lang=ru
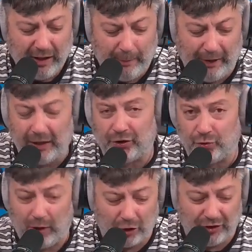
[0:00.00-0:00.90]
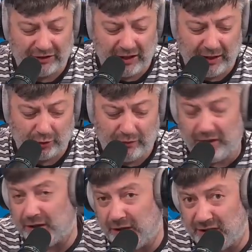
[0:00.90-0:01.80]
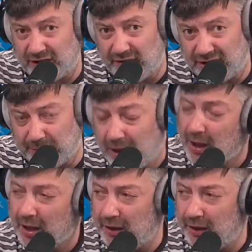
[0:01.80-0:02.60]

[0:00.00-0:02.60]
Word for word: И понятно, что каждая страна суверенна и независима